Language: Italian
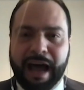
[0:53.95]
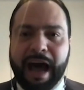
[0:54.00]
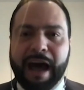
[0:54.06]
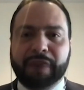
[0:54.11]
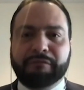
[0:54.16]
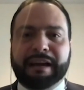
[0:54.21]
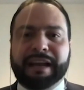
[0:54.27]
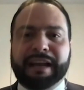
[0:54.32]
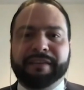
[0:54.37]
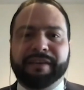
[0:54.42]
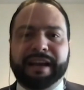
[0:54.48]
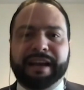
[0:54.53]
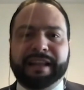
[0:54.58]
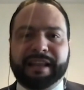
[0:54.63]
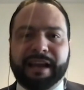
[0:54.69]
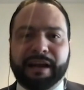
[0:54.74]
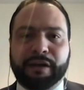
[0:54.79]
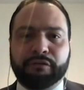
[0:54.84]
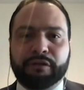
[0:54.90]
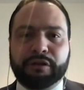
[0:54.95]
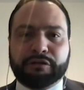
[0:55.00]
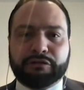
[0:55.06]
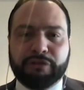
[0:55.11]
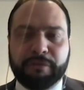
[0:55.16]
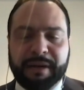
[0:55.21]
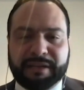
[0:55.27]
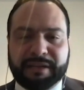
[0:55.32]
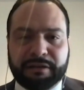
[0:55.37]
ha una eh, rivalità con
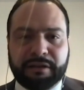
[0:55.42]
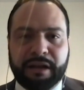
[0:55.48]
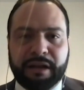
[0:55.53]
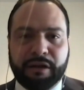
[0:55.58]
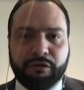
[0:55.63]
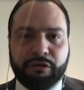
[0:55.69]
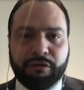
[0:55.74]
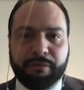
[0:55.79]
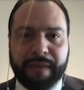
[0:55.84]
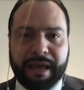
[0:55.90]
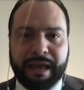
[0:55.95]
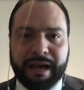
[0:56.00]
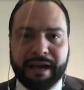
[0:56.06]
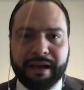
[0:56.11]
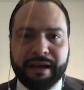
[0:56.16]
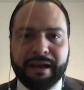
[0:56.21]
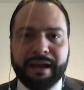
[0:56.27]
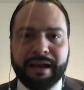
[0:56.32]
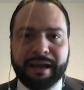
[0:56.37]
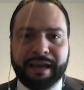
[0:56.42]
il suo ministro dell'economia